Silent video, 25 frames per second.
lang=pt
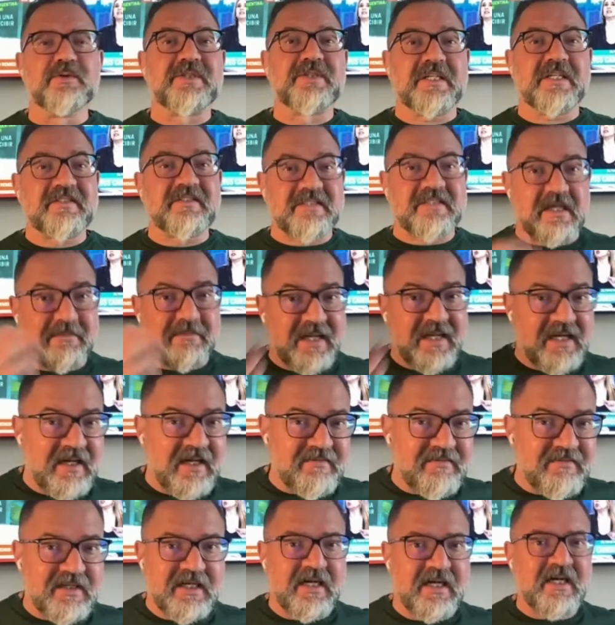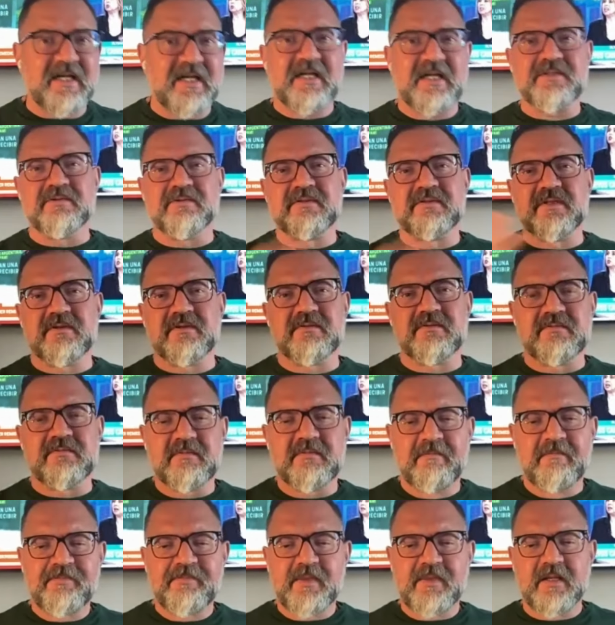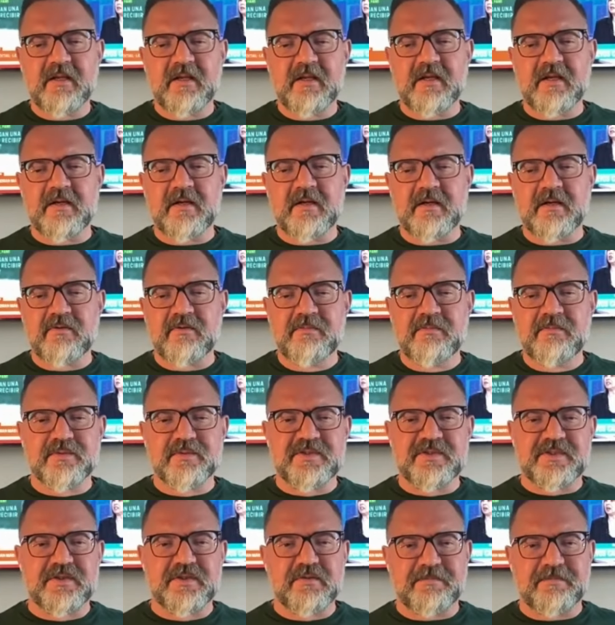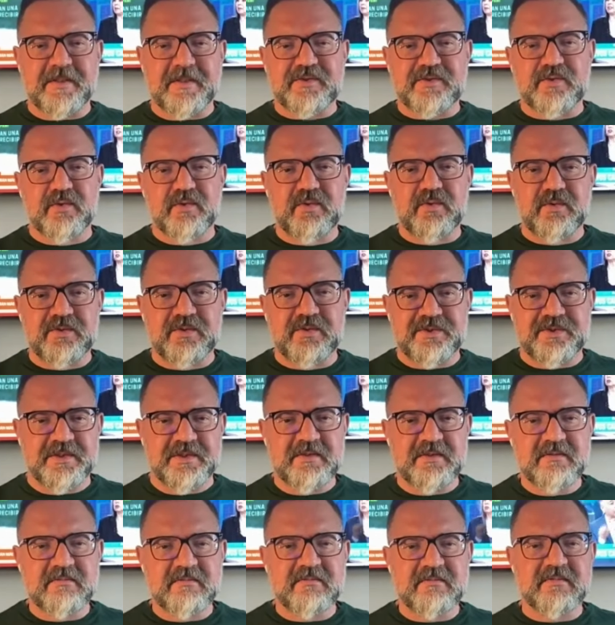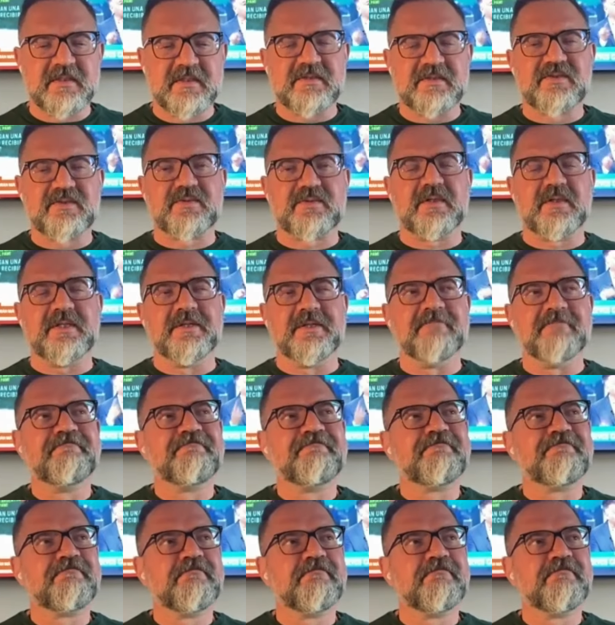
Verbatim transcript: eu já trabalhava na rádio, então é, o meu destino passou longe né, disso aí.